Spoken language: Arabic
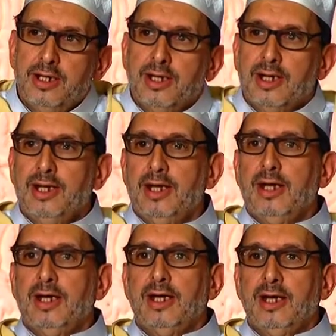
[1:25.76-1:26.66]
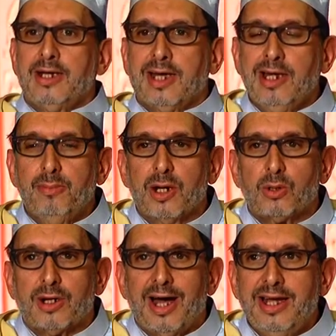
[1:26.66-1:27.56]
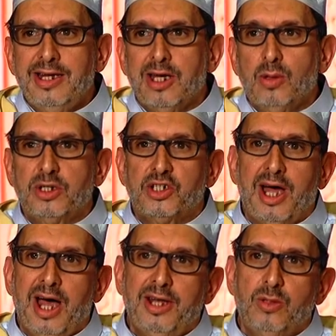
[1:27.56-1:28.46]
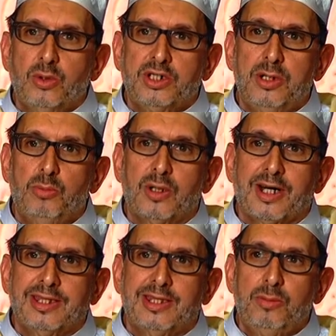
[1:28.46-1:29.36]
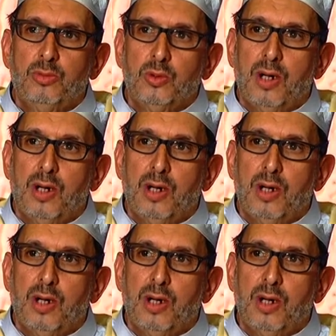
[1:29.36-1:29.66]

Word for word: الكلمة القرآنية وجهان وجه مقدم